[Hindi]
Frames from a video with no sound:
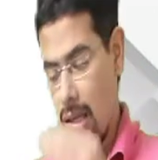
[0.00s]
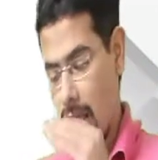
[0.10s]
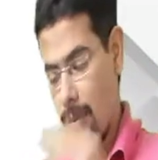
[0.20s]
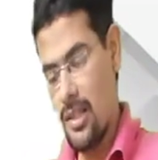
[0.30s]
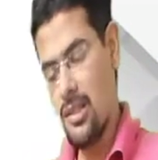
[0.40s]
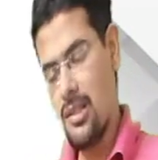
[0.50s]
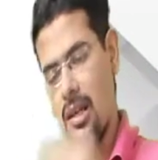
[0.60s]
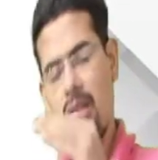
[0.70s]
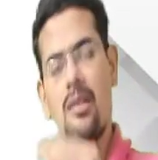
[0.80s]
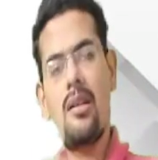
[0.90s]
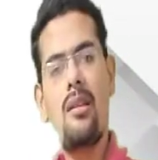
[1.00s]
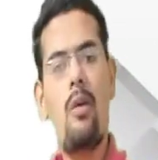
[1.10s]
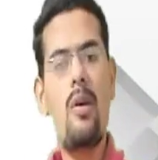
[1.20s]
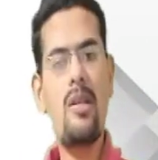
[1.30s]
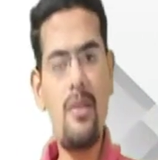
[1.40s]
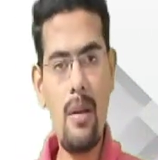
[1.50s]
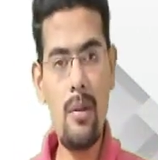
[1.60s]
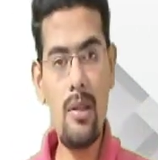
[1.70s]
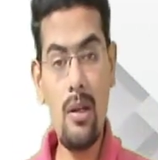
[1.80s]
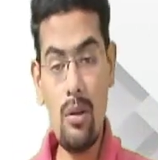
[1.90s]
कि भाई चेंज कितना हुआ है सिर्फ ये
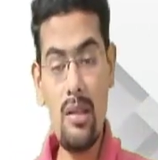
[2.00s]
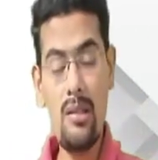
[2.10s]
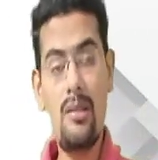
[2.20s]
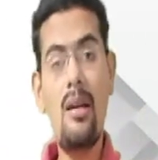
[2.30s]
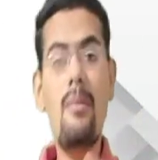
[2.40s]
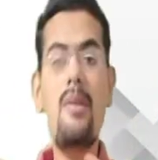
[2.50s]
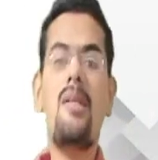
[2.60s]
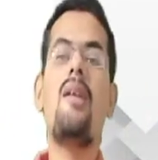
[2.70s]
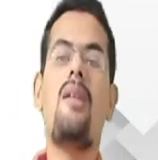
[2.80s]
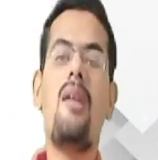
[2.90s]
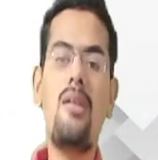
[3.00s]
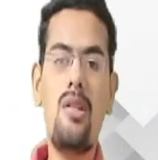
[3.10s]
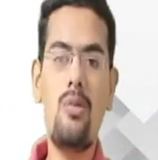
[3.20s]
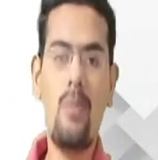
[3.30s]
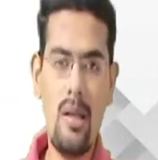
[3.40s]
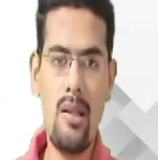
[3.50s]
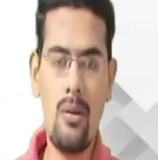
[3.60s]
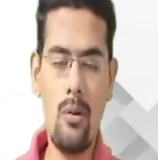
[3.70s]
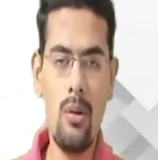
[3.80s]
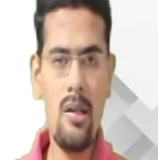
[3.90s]
मत देखो कितने में से कितना चेंज हुआ ये
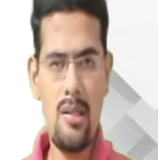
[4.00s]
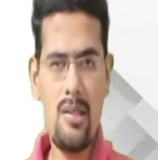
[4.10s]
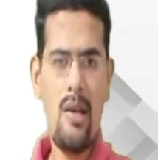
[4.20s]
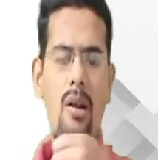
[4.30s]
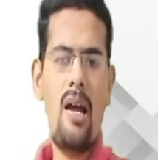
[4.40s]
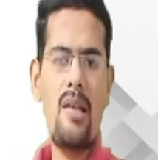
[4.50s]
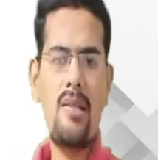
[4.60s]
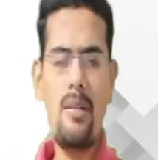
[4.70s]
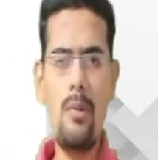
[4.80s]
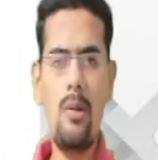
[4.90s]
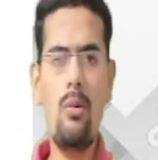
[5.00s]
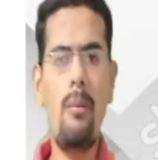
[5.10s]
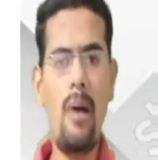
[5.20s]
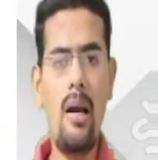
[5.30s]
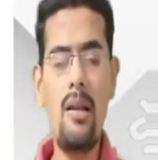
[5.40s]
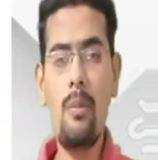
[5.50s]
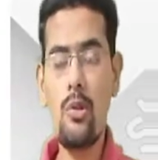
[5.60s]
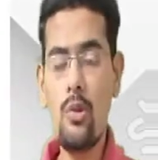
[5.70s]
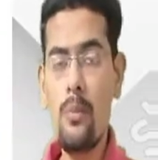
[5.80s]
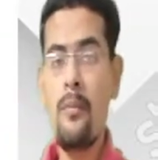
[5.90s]
देखो जैसे एक और लास्ट एग्जाम्पल दूंगा मान लेते बच्चों